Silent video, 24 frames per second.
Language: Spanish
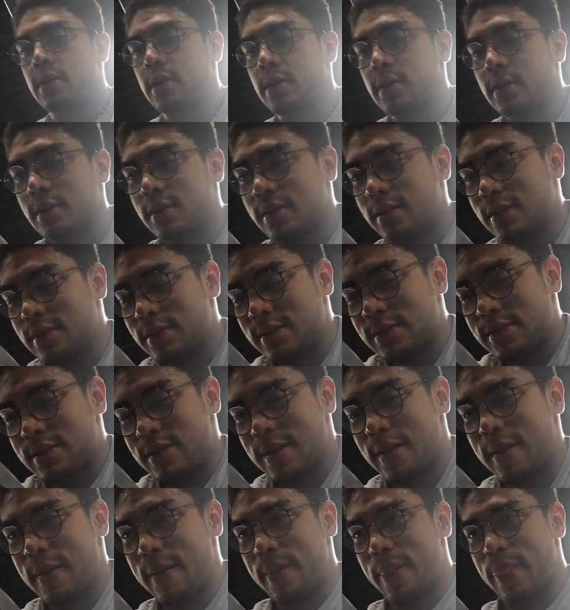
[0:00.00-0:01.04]

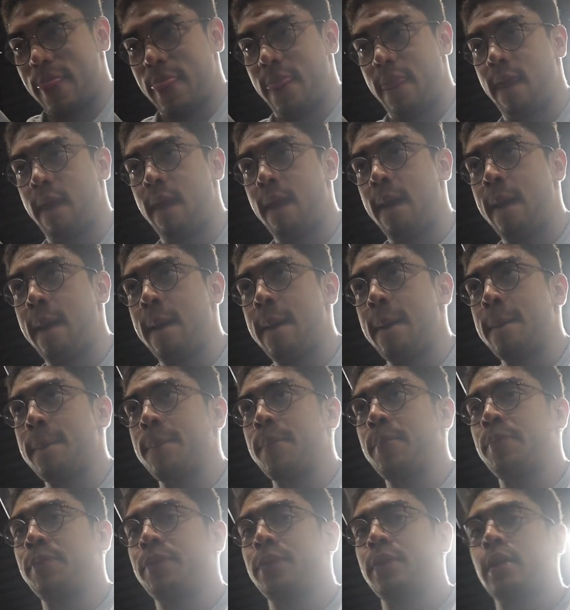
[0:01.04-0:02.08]
descansando. Pero
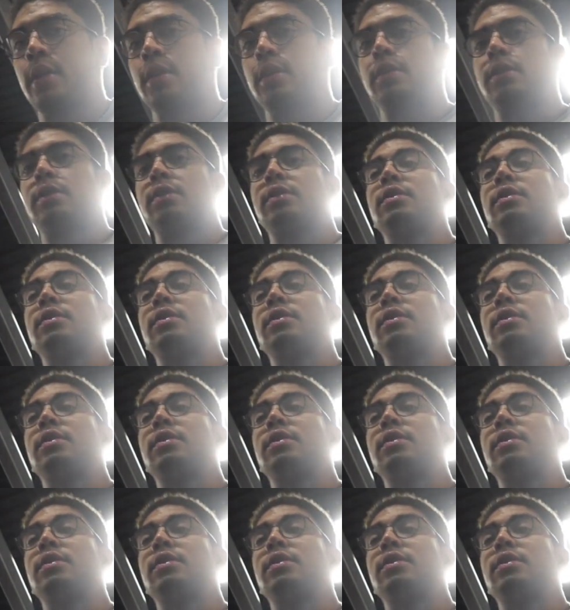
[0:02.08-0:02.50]
bueno, hay gente,